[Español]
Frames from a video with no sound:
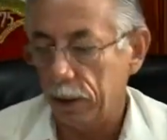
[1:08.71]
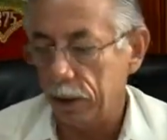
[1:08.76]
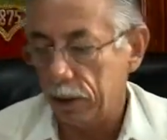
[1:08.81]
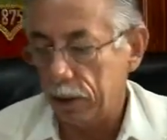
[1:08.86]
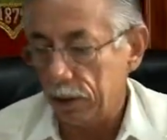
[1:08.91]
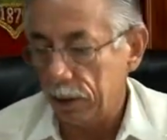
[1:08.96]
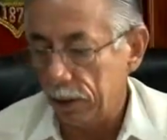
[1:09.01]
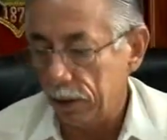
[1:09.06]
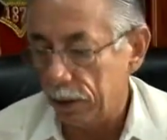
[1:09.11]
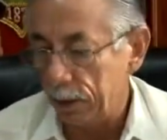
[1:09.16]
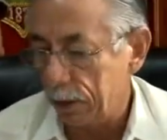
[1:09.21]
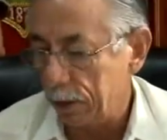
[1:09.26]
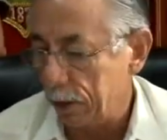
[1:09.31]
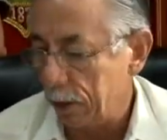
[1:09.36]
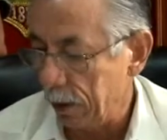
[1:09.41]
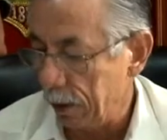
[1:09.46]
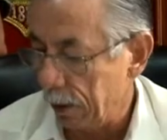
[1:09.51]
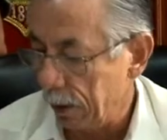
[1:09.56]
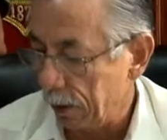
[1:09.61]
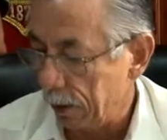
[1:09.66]
este,
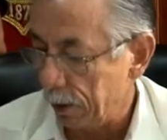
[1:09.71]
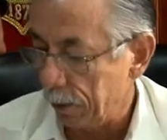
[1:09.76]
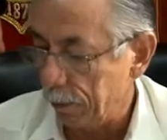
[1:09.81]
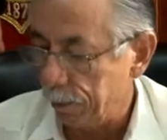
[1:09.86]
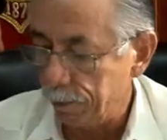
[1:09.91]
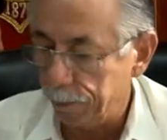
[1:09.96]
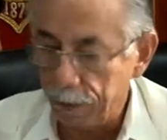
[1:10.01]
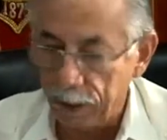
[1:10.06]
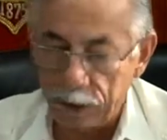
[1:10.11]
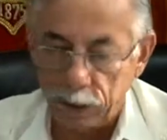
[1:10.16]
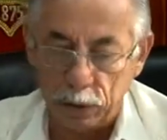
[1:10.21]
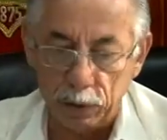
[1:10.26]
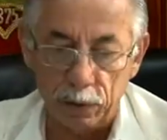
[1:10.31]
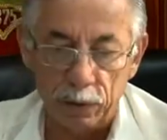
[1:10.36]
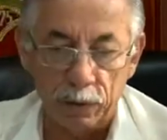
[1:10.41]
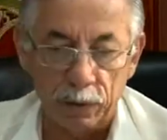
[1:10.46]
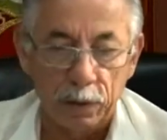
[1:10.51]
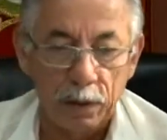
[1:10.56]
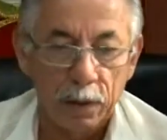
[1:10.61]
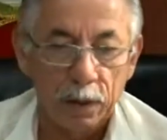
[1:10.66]
este, este
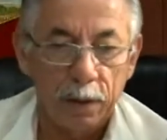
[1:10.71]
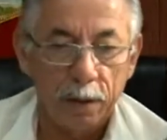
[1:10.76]
paso